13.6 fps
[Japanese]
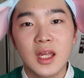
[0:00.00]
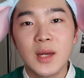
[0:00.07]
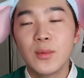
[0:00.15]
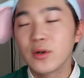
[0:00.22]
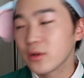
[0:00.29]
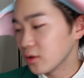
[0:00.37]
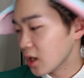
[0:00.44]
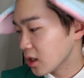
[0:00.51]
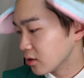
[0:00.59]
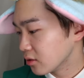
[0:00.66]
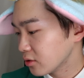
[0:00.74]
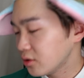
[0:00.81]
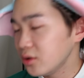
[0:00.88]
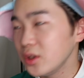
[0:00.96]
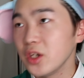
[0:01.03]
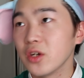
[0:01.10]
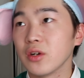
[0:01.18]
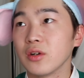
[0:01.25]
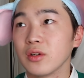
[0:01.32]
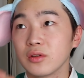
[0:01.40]
僕、
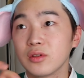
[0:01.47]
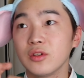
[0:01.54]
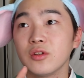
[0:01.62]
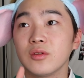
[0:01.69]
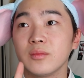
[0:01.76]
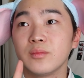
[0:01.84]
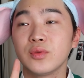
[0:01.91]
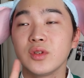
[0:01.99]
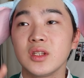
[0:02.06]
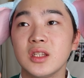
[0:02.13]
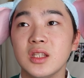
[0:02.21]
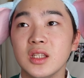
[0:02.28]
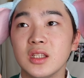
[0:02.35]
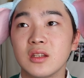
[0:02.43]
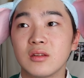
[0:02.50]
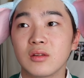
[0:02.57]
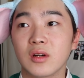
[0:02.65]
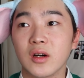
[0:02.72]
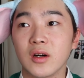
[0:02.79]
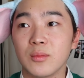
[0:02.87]
クリオと VT
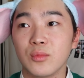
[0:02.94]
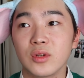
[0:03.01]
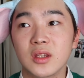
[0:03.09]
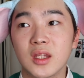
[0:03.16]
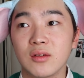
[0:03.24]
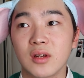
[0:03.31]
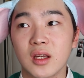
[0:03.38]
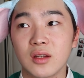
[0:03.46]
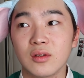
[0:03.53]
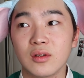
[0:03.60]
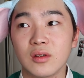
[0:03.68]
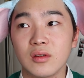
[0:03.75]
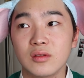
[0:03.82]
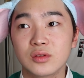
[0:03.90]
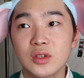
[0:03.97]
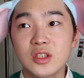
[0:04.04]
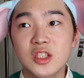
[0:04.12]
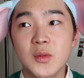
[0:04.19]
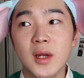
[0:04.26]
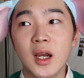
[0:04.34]
とかは持ってるけど、それ
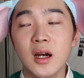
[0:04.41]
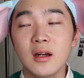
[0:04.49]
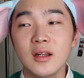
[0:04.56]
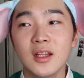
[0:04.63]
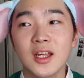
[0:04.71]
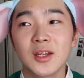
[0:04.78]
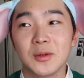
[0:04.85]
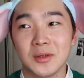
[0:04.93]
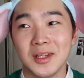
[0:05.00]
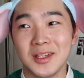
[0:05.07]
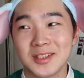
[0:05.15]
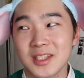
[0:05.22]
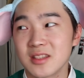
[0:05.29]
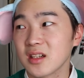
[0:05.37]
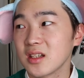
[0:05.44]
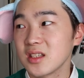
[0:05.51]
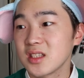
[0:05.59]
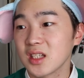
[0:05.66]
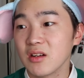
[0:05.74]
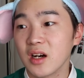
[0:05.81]
詰め替えれないよね。さすが
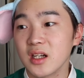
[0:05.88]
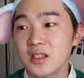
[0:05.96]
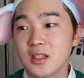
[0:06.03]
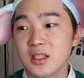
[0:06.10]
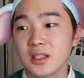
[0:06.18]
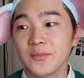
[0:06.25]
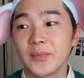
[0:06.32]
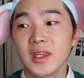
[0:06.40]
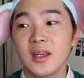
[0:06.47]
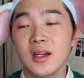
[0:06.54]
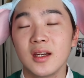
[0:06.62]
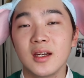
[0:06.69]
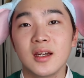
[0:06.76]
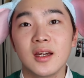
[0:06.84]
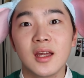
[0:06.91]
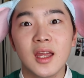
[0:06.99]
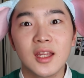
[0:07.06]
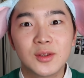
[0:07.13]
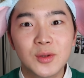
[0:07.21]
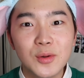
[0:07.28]
に違う会社だし。
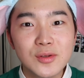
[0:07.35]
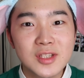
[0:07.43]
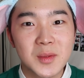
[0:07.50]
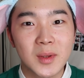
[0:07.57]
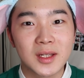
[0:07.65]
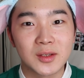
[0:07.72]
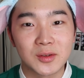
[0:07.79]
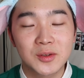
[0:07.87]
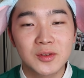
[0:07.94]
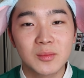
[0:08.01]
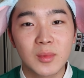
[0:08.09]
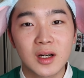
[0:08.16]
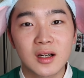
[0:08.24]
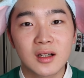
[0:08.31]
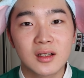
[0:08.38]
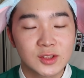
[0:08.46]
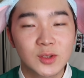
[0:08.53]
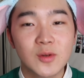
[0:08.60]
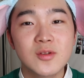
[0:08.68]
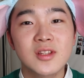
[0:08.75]
どうすればいいの？
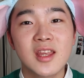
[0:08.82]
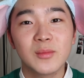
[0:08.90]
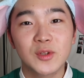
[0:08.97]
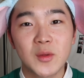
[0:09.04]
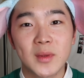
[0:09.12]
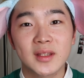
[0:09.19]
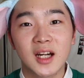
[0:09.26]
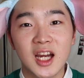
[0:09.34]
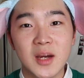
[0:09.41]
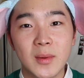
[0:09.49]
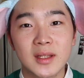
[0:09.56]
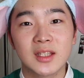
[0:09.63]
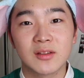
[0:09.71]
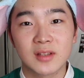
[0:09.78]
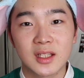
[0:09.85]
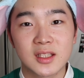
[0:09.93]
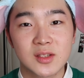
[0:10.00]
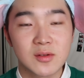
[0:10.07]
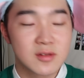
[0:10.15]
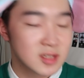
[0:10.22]
ジョンセンムルまた買えばいいんだよね。
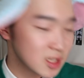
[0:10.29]
ジョン